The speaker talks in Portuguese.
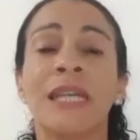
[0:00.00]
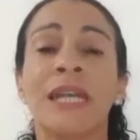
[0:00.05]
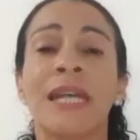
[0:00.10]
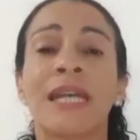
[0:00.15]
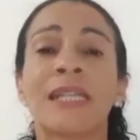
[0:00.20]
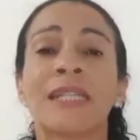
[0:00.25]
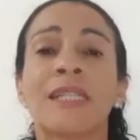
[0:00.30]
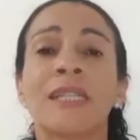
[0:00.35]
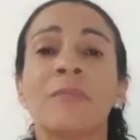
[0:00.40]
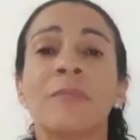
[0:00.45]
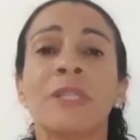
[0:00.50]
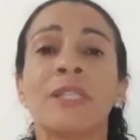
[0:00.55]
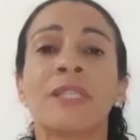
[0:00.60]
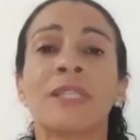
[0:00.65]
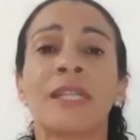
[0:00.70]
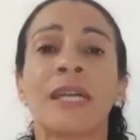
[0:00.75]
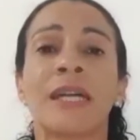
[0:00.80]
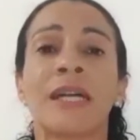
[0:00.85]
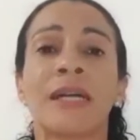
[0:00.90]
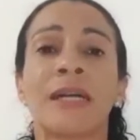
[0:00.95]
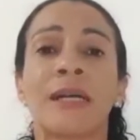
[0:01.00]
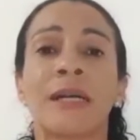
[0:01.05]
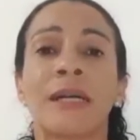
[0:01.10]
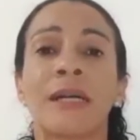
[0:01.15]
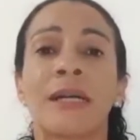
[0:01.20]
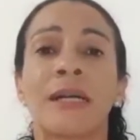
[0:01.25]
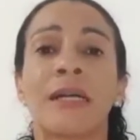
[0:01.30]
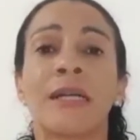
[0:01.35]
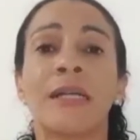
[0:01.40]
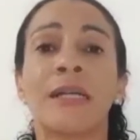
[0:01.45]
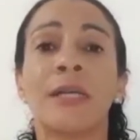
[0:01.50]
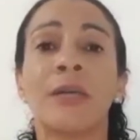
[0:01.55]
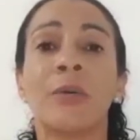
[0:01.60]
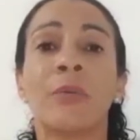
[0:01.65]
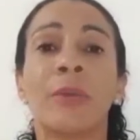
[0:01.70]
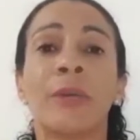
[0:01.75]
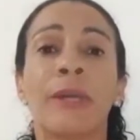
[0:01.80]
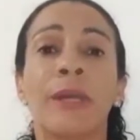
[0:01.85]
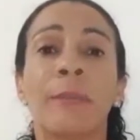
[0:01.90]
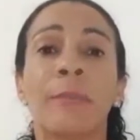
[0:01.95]
ela sempre está
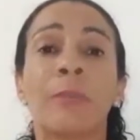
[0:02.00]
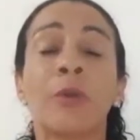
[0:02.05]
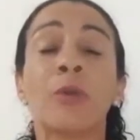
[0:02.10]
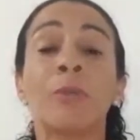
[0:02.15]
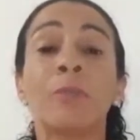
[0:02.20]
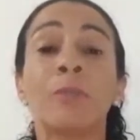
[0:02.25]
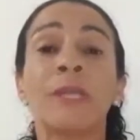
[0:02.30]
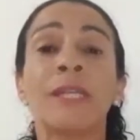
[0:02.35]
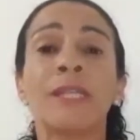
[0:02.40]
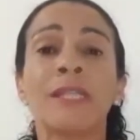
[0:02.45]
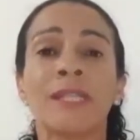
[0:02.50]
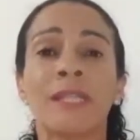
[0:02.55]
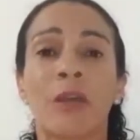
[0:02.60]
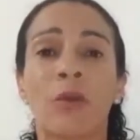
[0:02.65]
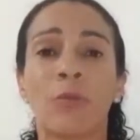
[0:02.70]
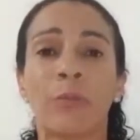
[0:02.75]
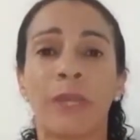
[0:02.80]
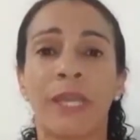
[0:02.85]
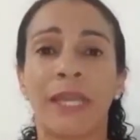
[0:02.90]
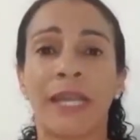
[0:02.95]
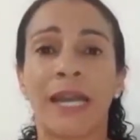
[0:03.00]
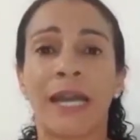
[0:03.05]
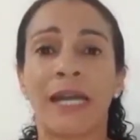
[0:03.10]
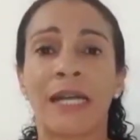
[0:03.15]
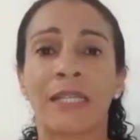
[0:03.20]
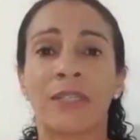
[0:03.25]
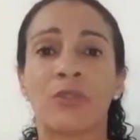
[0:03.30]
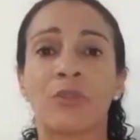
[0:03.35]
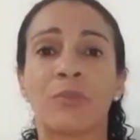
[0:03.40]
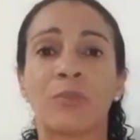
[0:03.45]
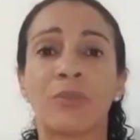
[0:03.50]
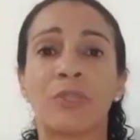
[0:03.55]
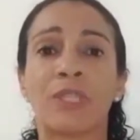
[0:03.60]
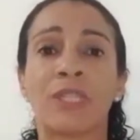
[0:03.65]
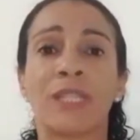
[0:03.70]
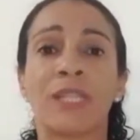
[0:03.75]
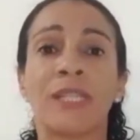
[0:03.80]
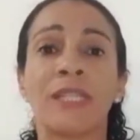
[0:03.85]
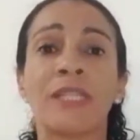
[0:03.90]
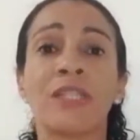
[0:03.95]
é, propícia ao pecado,
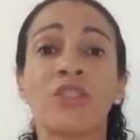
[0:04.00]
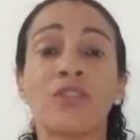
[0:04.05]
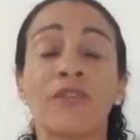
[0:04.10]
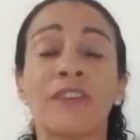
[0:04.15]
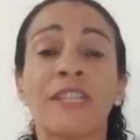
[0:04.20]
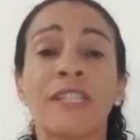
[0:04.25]
porque isso